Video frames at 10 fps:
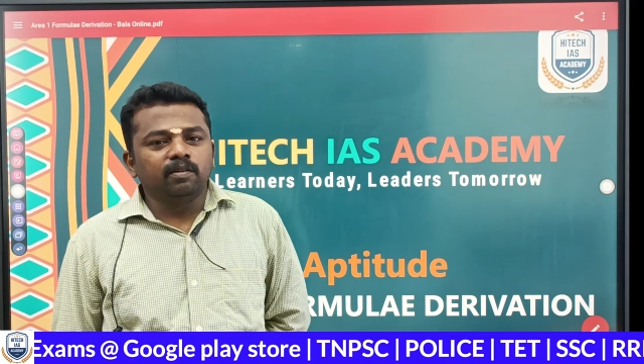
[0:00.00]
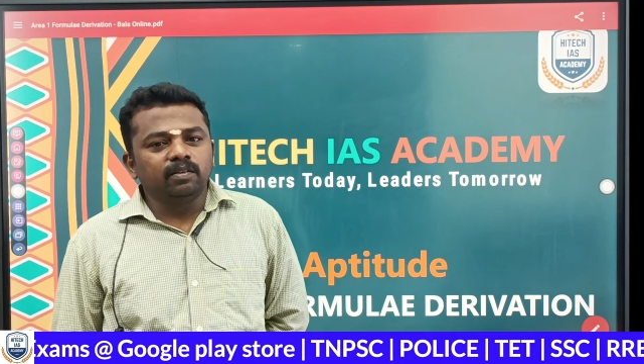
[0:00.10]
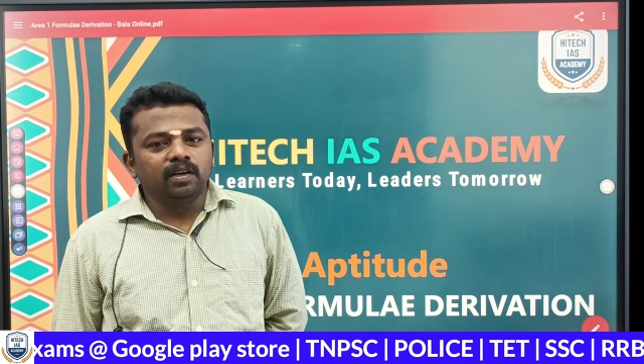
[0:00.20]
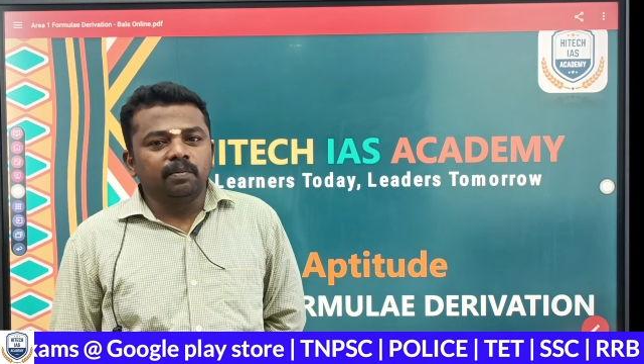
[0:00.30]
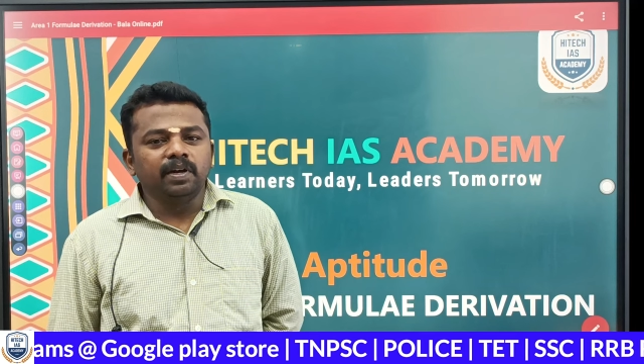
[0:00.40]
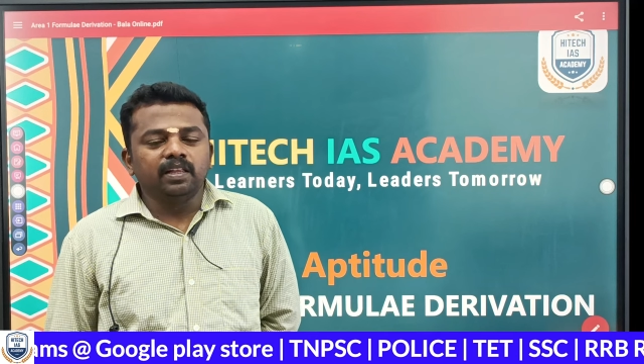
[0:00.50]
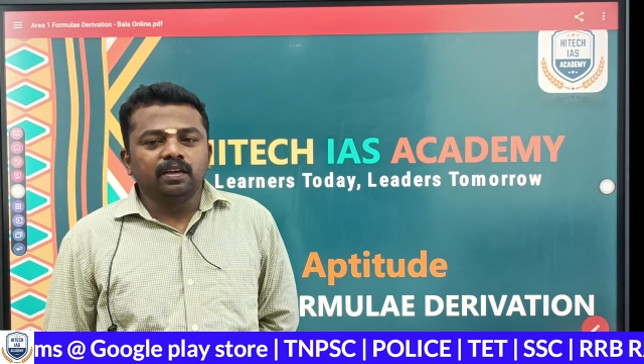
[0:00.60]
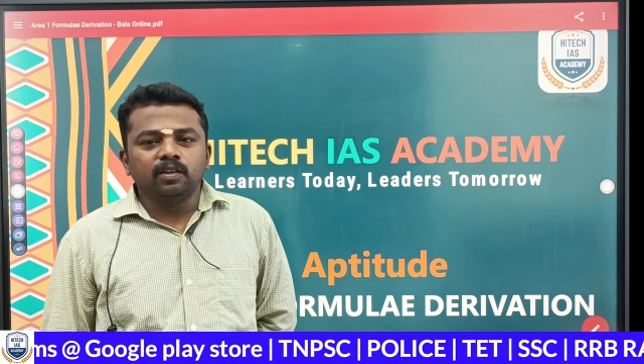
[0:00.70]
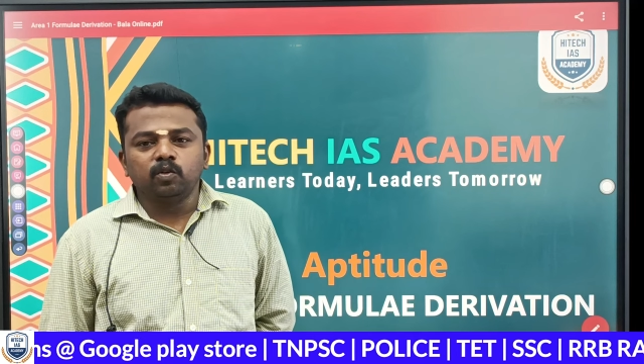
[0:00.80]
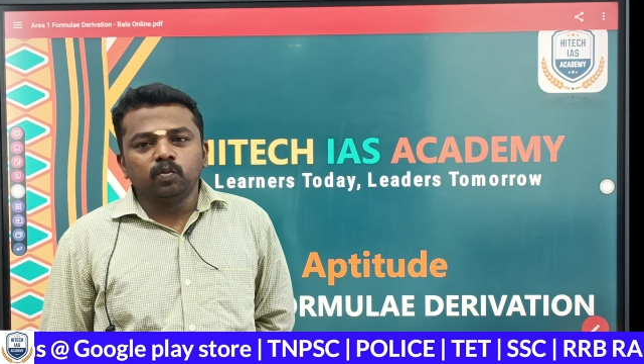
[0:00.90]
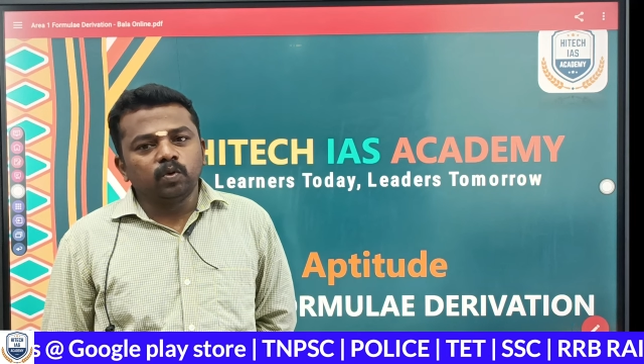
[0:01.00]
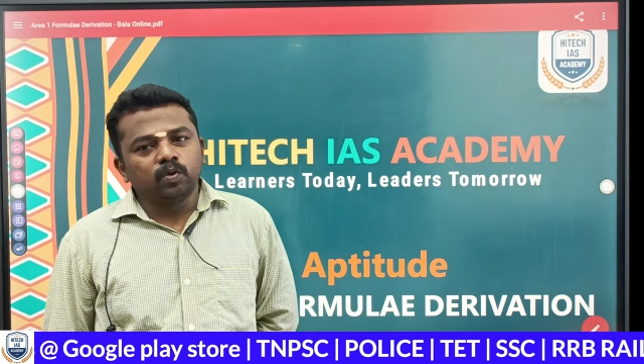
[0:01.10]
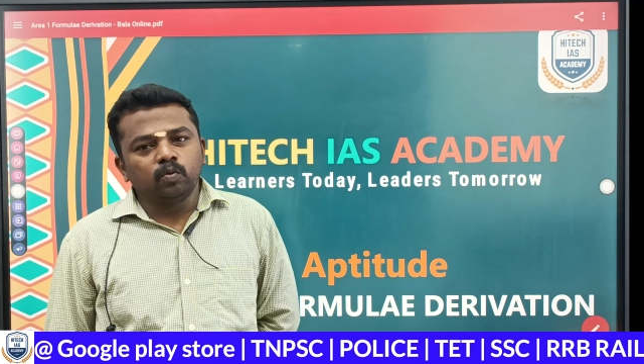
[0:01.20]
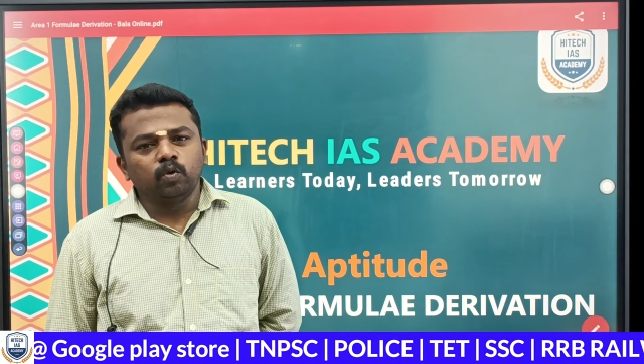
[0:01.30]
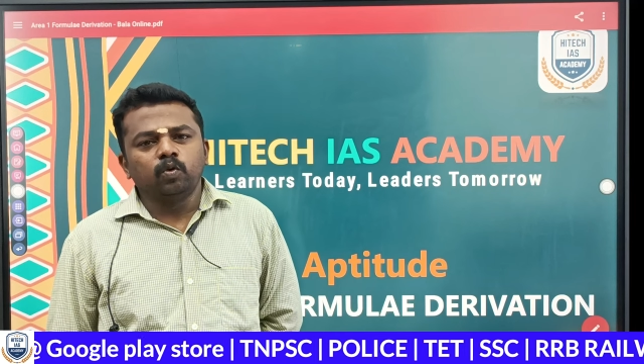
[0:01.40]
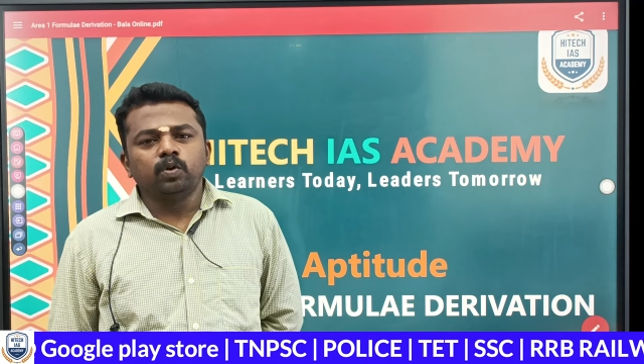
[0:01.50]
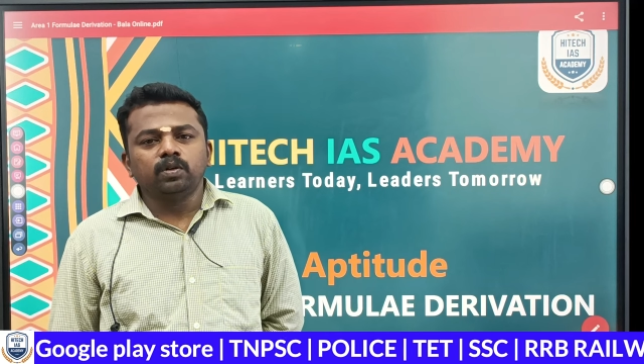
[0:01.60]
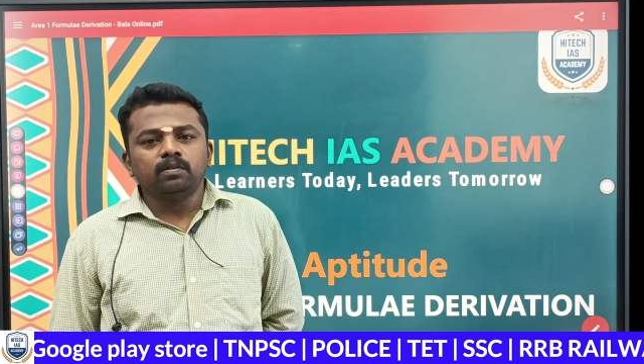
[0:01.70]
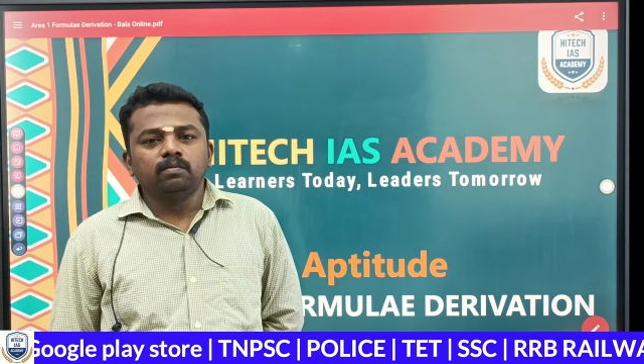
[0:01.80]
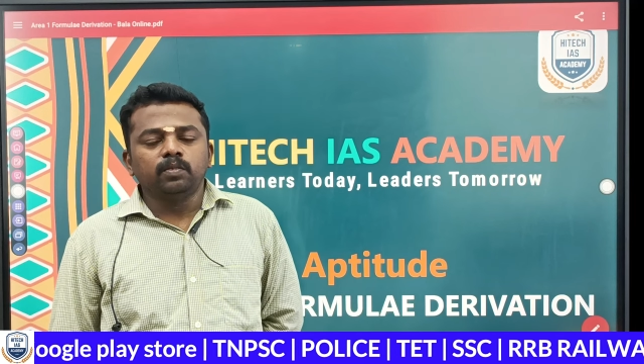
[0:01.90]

டெரைவ் ஆகுது அப்படின்றத கத்துக்க போறோம் ஒரு ஒரு